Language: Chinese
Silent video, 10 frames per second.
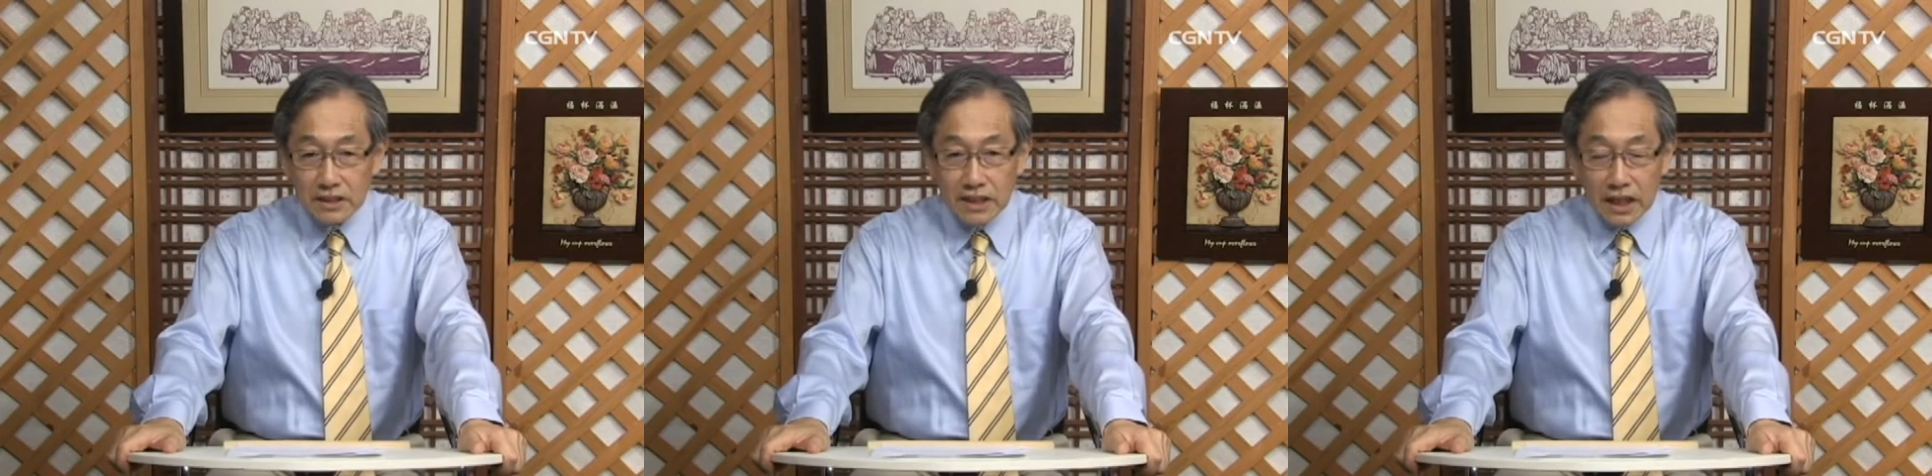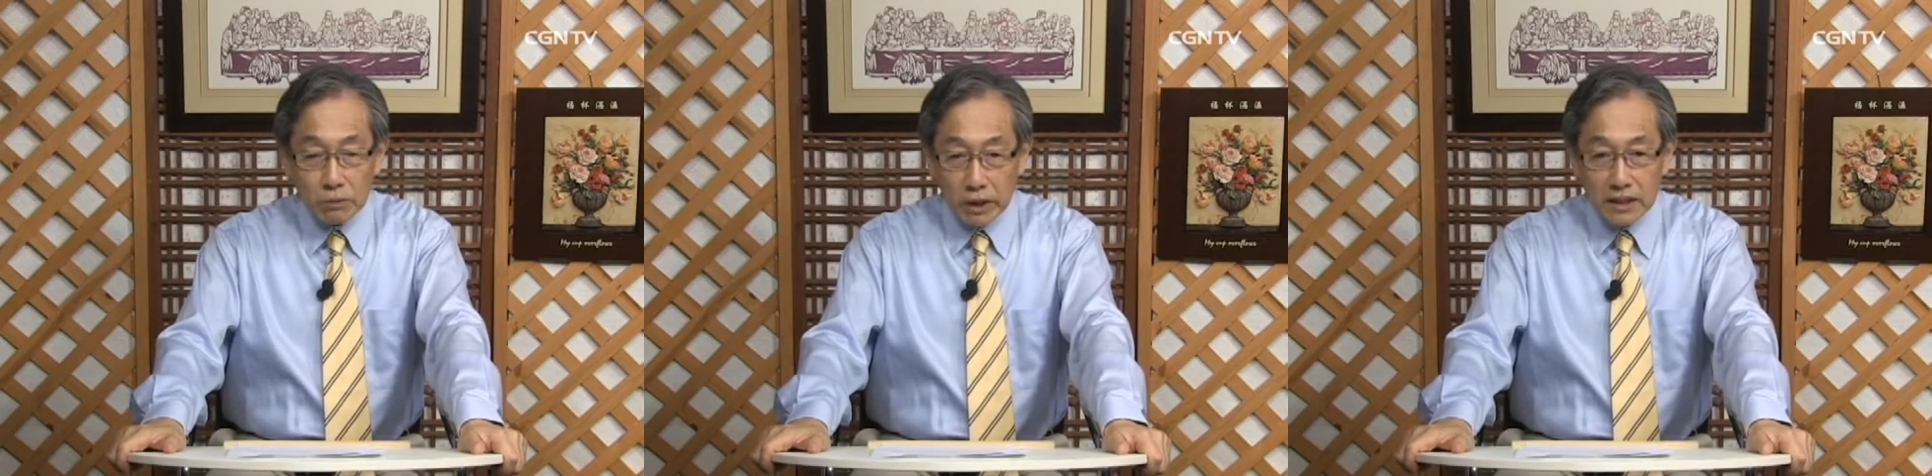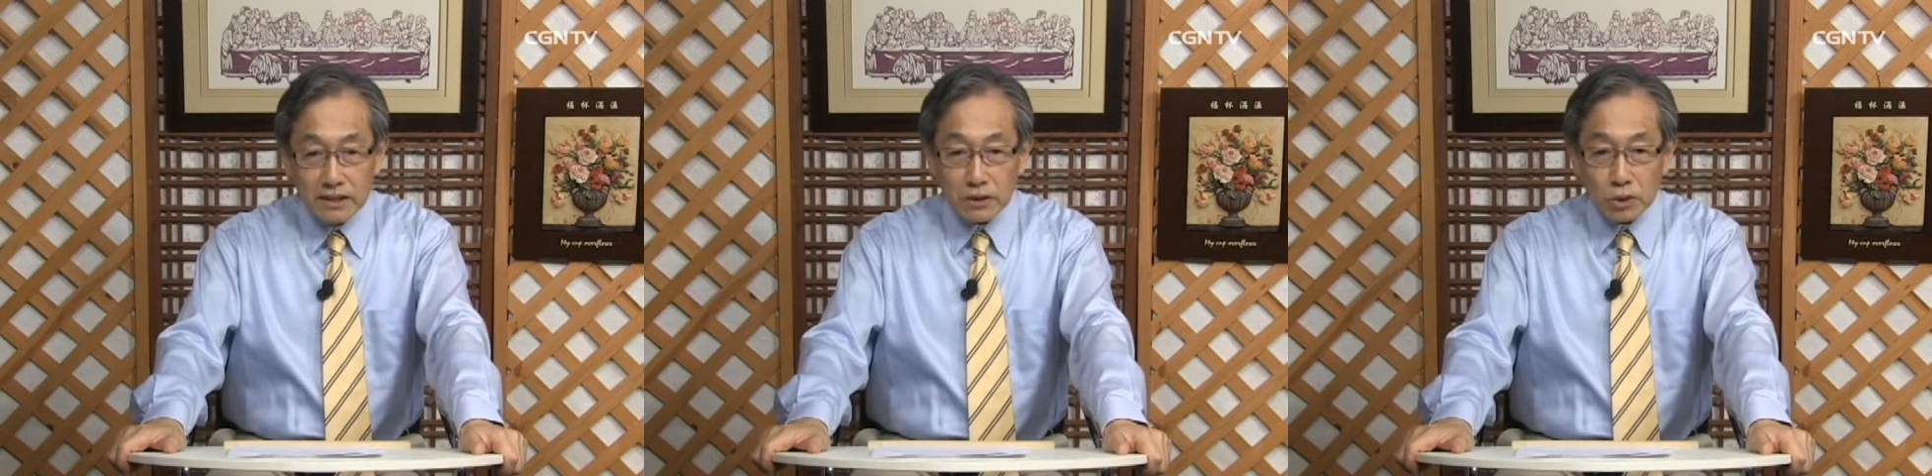下来唯一
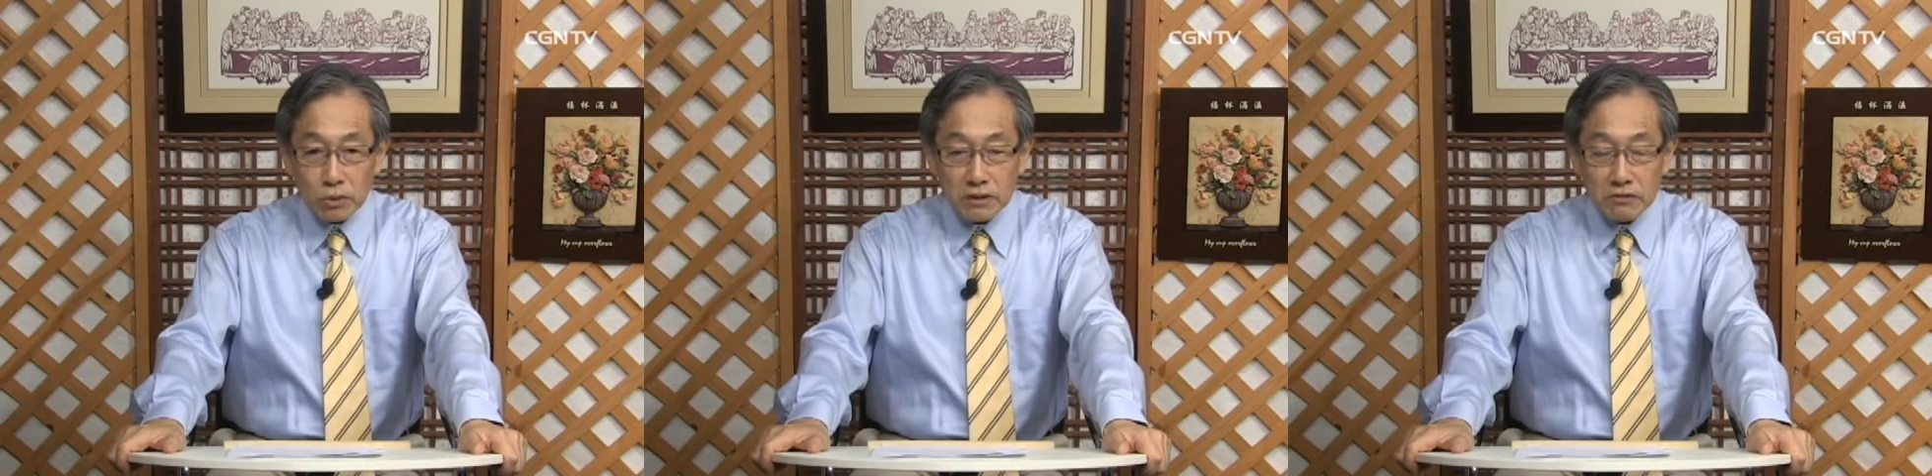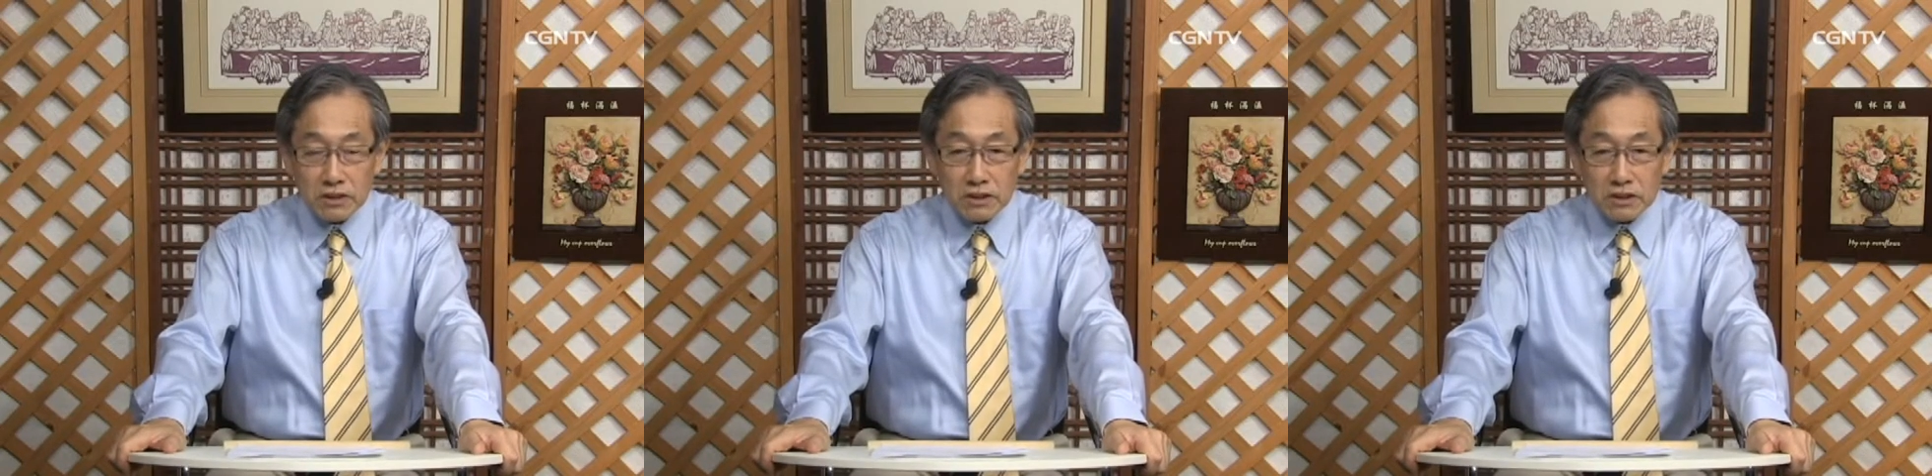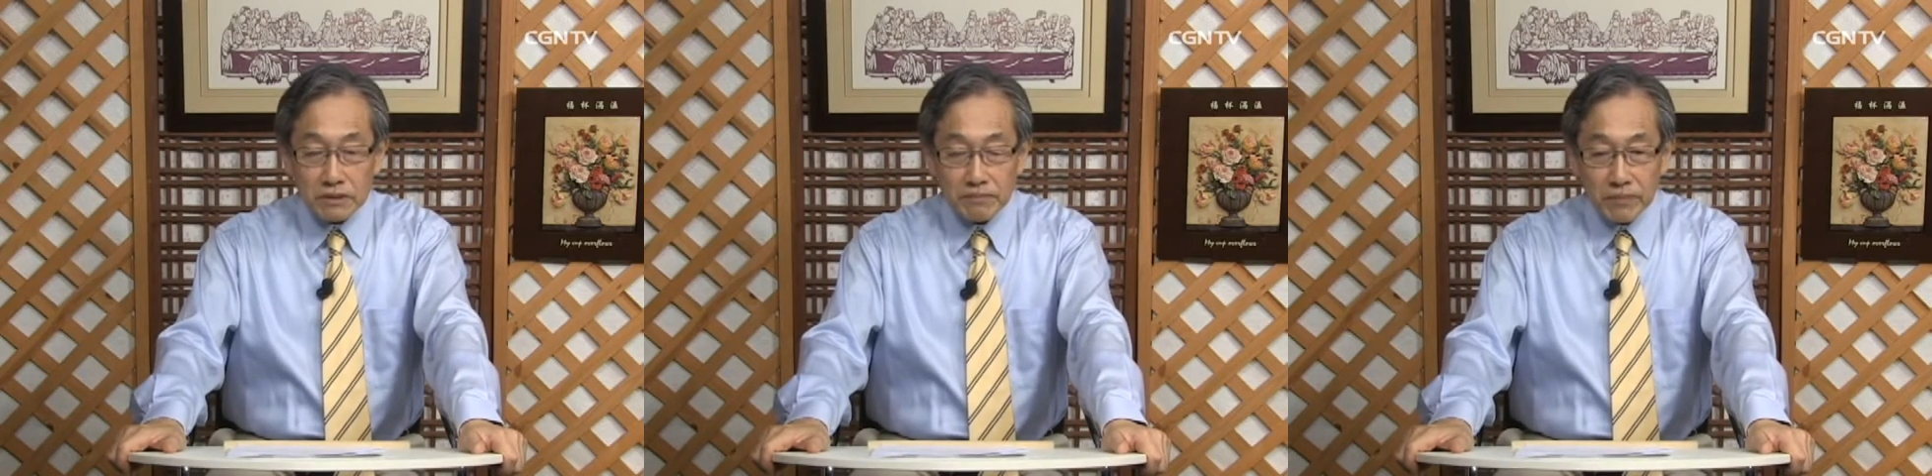能做的就是，